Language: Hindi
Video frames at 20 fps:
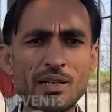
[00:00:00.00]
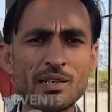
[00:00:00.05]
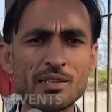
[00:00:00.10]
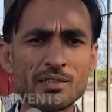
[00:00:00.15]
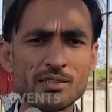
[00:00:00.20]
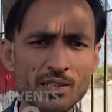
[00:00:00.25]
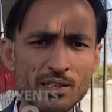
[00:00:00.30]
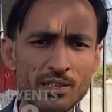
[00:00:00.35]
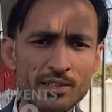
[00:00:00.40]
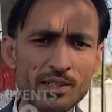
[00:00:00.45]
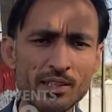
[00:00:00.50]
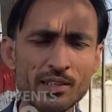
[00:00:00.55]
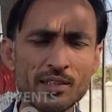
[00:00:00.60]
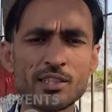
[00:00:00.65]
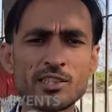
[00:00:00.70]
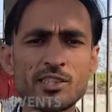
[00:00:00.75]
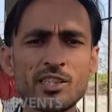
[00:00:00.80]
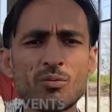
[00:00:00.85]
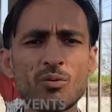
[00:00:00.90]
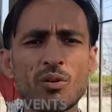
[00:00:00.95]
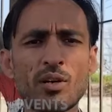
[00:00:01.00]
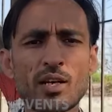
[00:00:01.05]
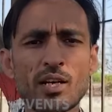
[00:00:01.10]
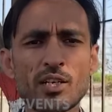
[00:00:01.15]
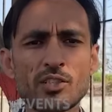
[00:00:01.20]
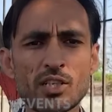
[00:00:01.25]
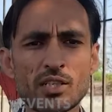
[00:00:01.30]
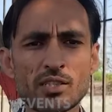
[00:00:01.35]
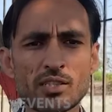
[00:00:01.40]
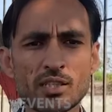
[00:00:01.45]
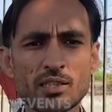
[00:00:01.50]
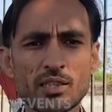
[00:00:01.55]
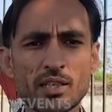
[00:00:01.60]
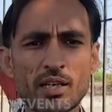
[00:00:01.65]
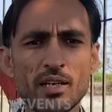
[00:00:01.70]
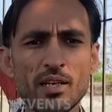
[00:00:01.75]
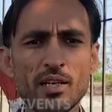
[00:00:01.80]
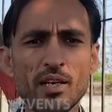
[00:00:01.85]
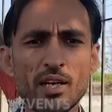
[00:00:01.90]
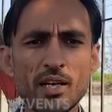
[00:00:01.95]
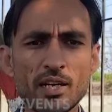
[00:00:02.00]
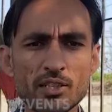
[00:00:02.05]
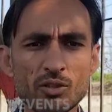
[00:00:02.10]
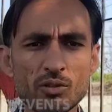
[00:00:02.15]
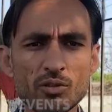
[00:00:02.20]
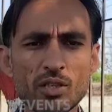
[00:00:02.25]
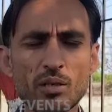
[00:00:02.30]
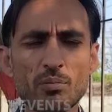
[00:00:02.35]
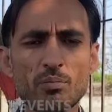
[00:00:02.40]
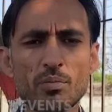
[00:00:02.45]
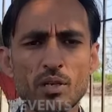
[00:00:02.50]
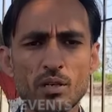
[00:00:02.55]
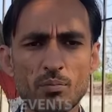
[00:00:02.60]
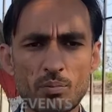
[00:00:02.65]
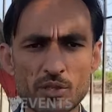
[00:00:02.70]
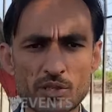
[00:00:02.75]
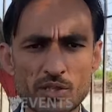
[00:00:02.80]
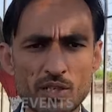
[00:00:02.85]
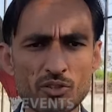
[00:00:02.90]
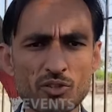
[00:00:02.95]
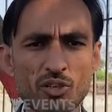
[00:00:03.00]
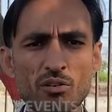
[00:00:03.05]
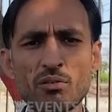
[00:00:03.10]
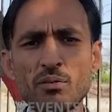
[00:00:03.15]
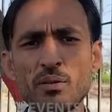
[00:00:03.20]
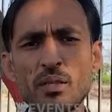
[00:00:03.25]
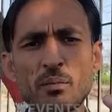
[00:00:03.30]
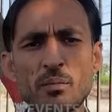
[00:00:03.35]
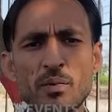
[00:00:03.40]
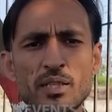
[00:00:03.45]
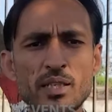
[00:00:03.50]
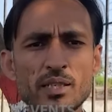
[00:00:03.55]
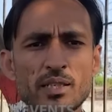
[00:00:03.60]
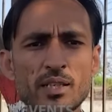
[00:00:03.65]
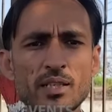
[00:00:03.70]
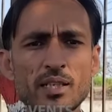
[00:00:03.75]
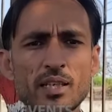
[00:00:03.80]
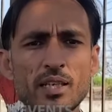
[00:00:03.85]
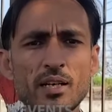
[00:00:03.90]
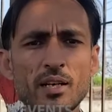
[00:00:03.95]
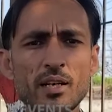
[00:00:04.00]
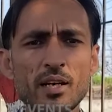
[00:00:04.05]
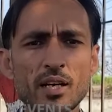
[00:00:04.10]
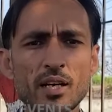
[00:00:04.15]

कंसल्टेंट किसी को रखा जा सकता है क्योंकि पिछले दौर में भी हमने देखा कि